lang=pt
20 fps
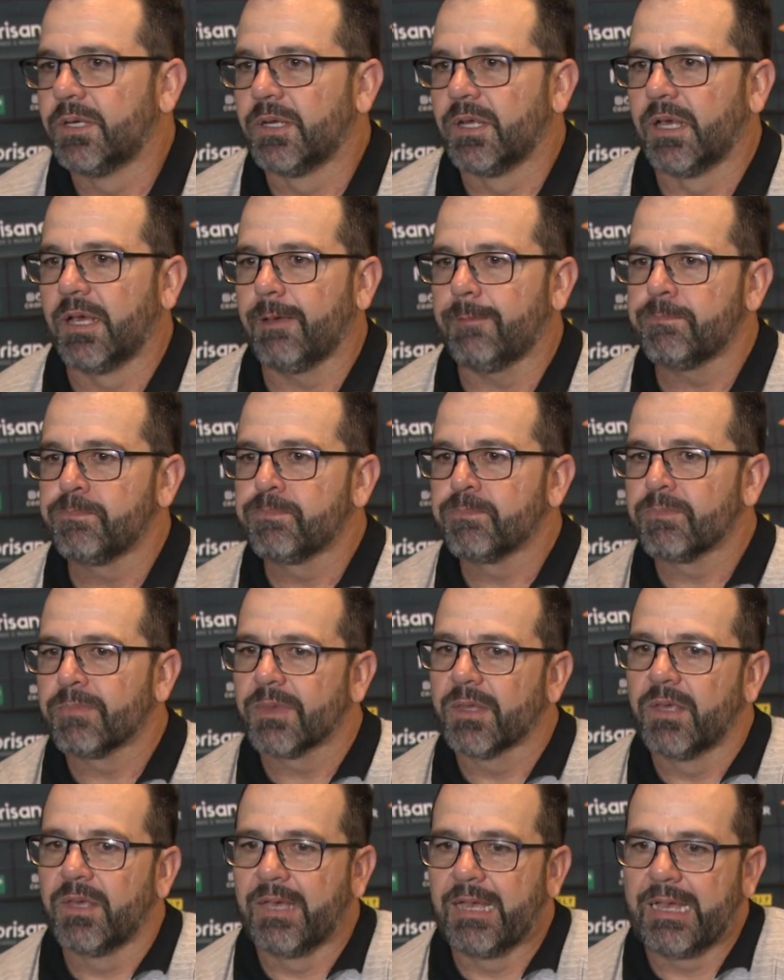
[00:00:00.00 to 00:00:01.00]
Né?
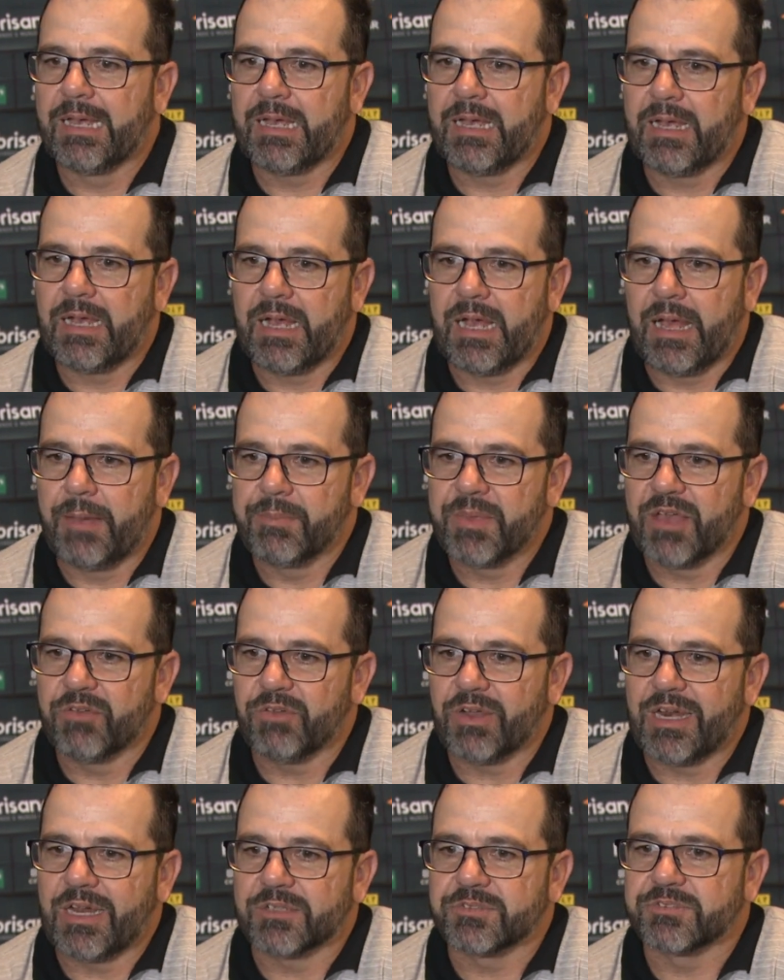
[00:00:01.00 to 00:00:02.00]
É, a minha
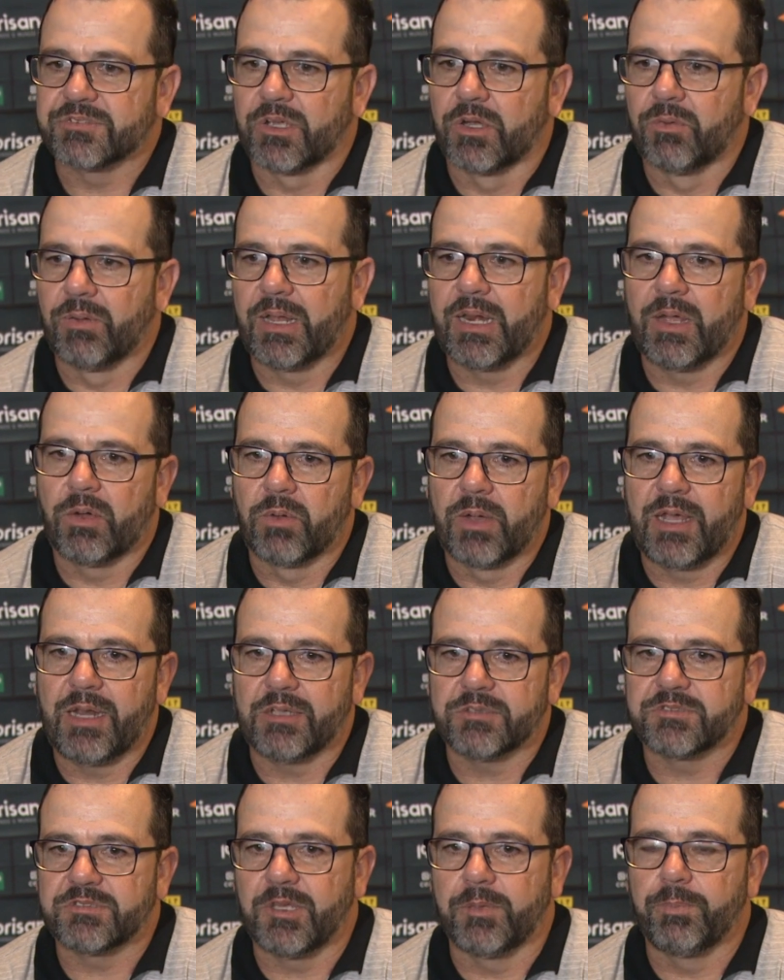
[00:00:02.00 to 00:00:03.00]
avaliação ela é, ela
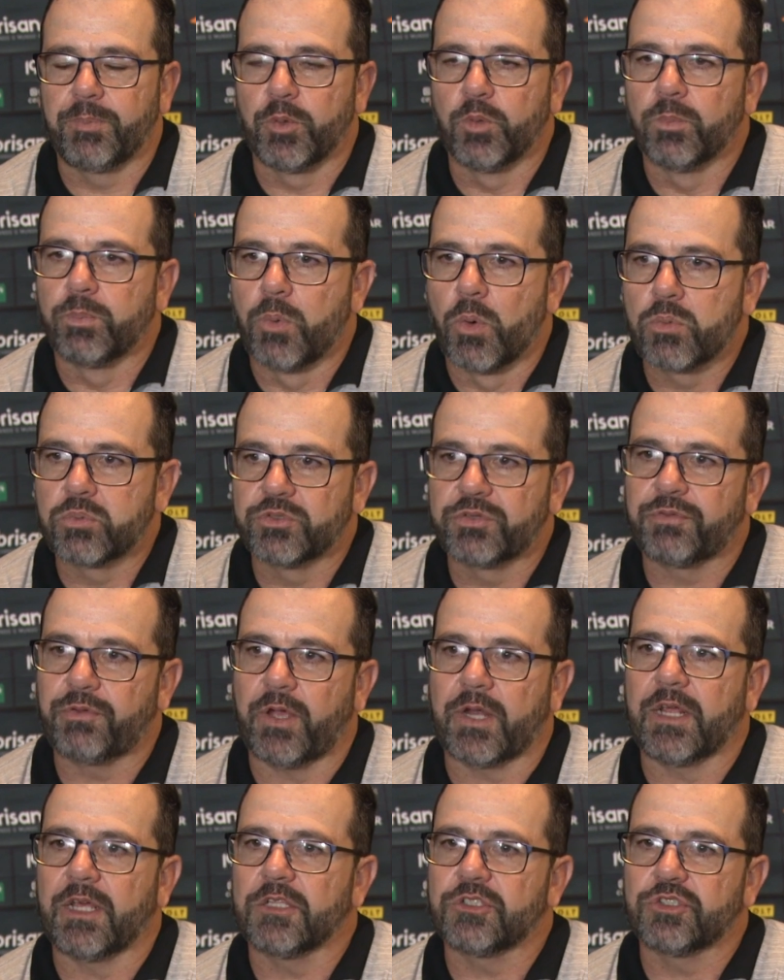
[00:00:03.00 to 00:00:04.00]
é, sempre um pouco
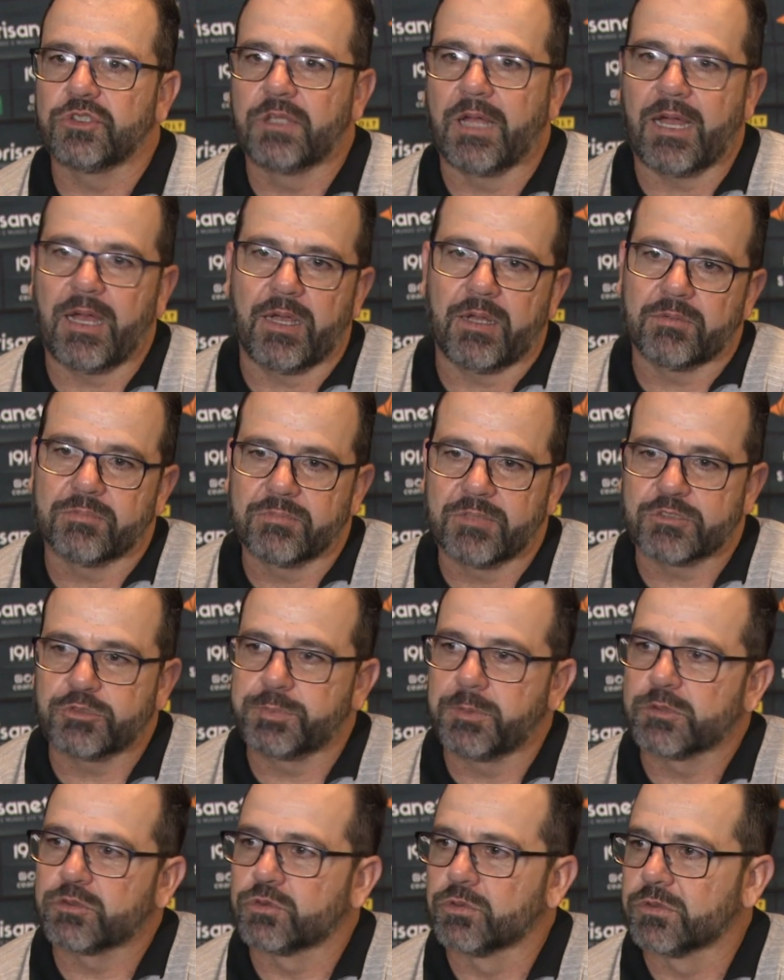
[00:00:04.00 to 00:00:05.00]
diferente da, das
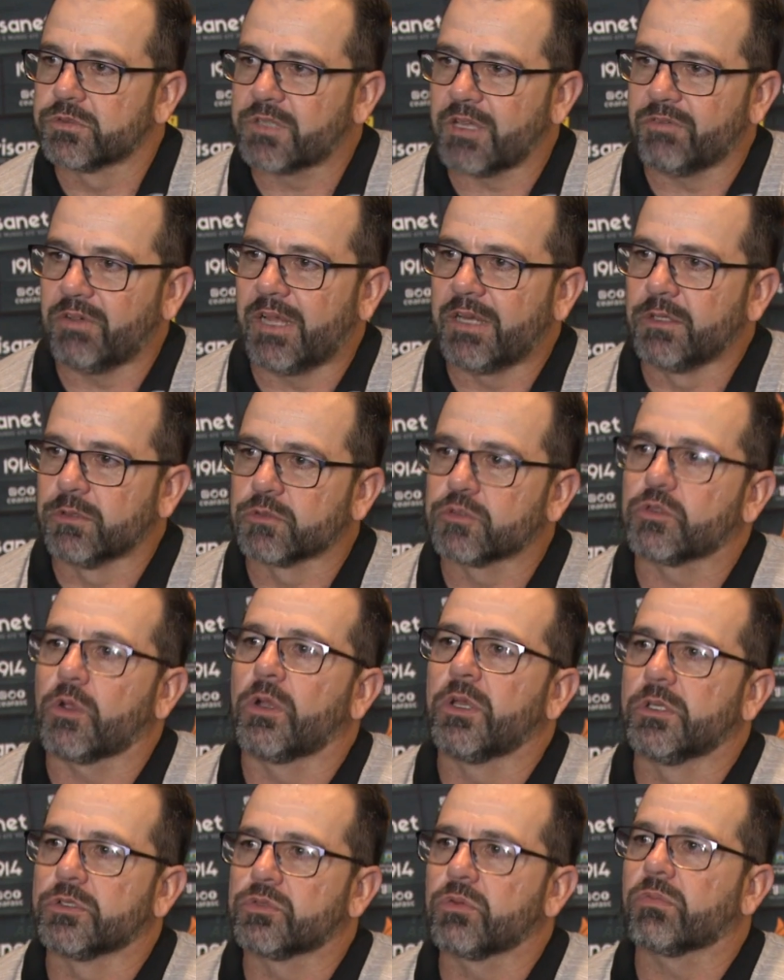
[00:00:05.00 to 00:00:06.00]
pessoas que avaliam só o
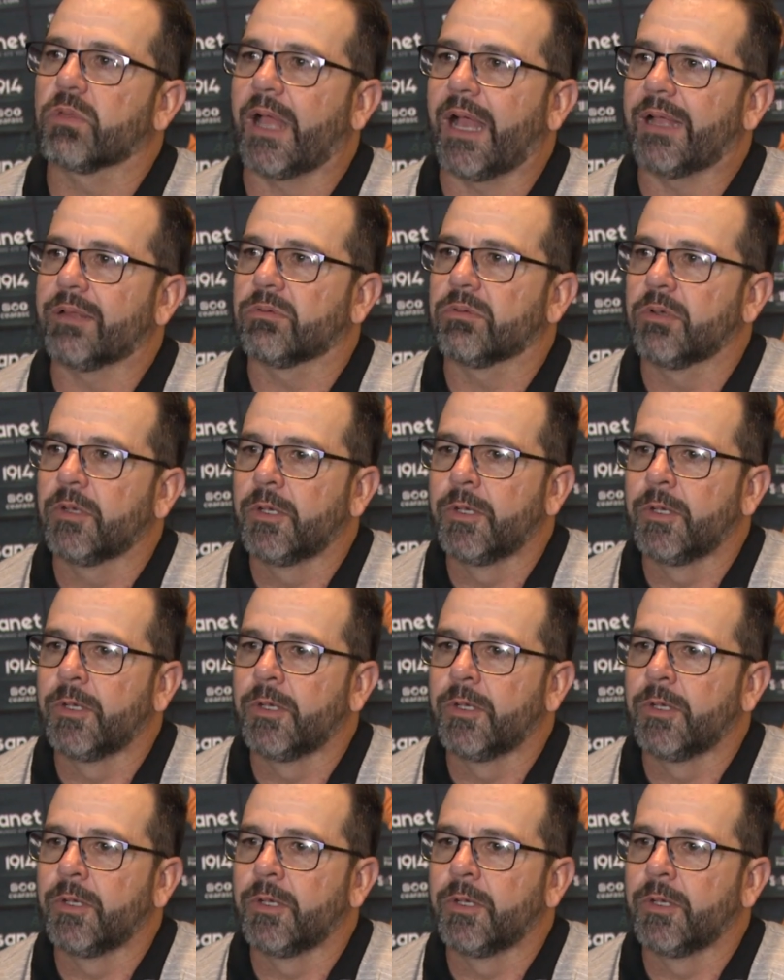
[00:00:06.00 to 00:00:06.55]
resultado.